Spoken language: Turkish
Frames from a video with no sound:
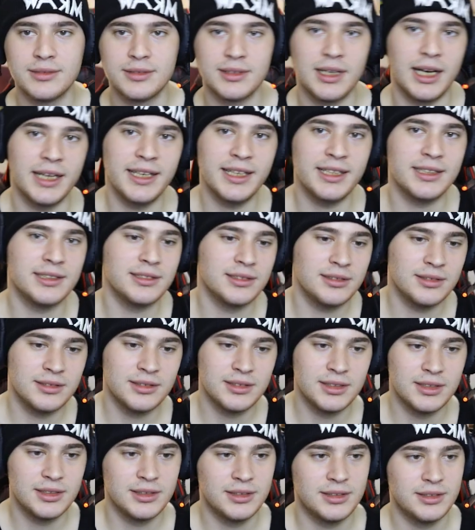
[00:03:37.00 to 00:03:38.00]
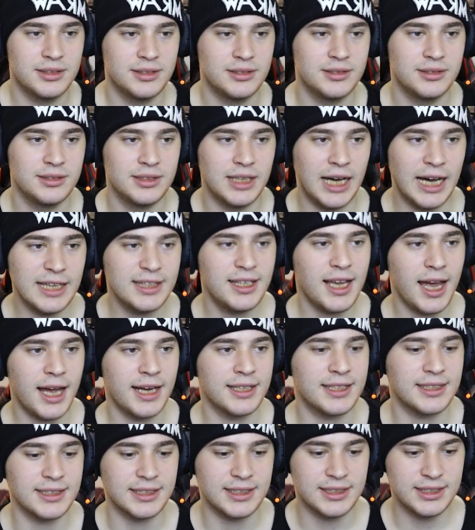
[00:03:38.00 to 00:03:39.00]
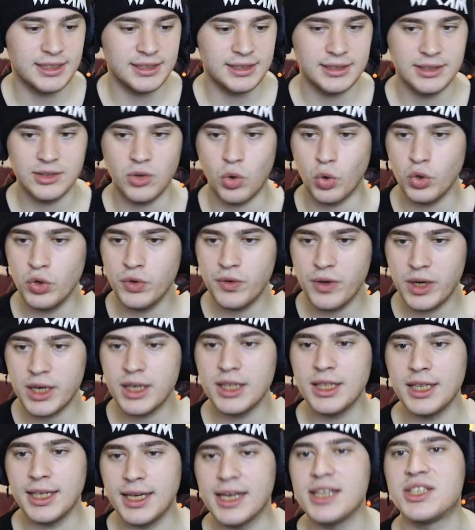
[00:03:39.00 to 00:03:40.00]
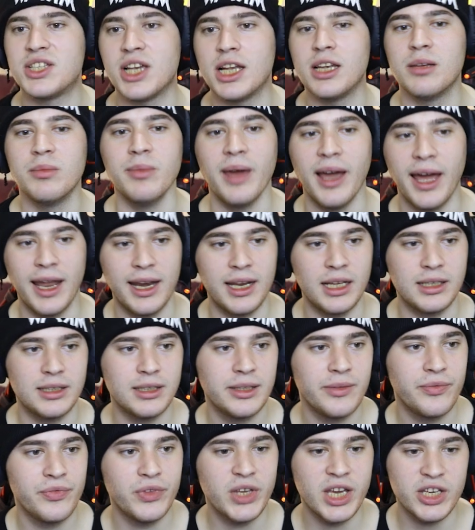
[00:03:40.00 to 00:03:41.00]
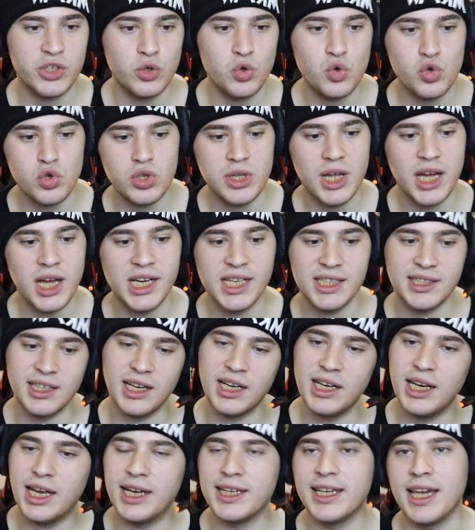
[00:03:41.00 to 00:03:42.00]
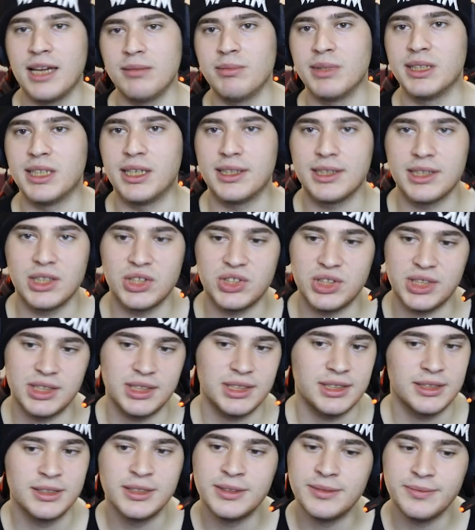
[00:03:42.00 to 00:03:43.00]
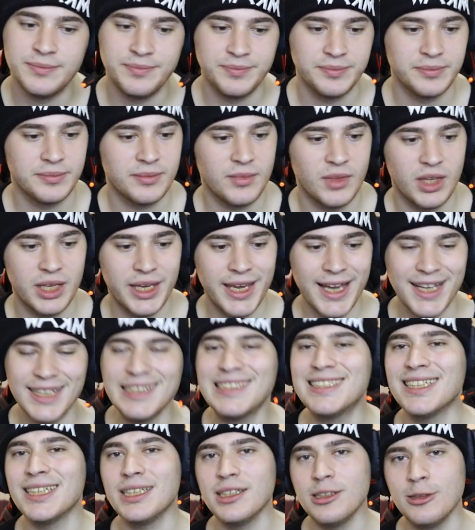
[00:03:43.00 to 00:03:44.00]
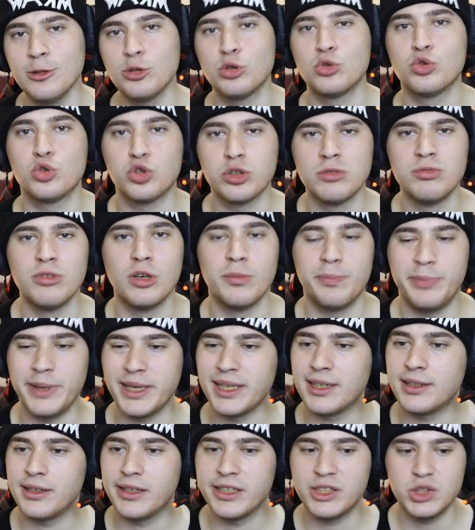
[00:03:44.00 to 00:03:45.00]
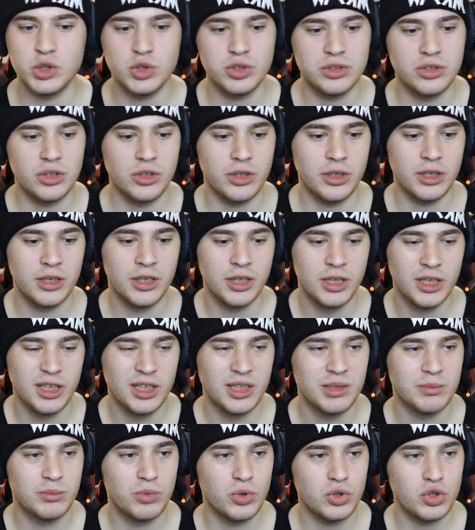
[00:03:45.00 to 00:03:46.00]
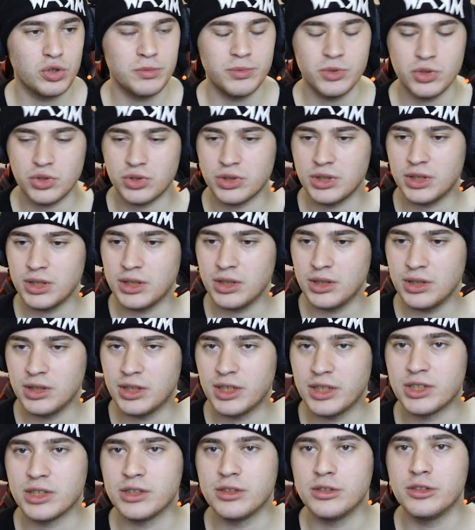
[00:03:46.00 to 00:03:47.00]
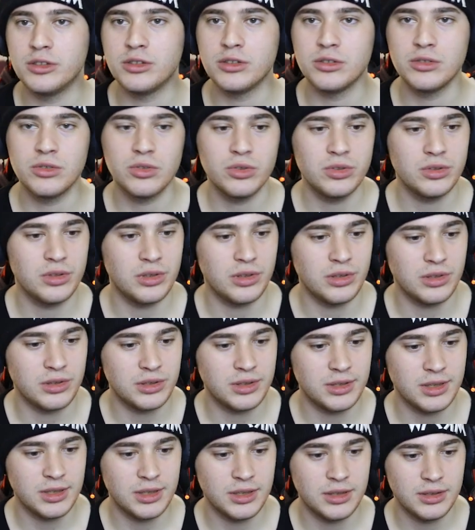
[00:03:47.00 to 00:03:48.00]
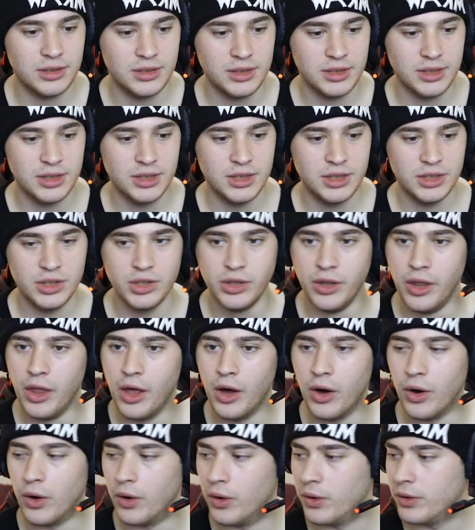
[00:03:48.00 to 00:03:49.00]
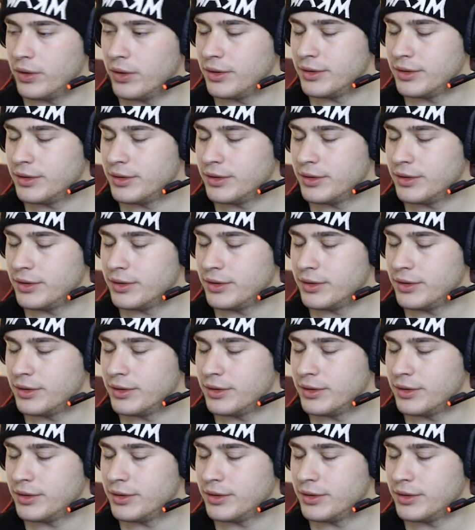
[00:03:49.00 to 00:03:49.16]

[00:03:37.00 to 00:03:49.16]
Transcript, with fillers: Hani hadi artık. Oyu verin de geçelim yani. Gece 3 laneti hala gelmedi arkadaşlar. Geleceğini de düşünmüyorum pek. Gece 3'te boşu boşuna gecenin içinde oyun oynuyoruz ya. No.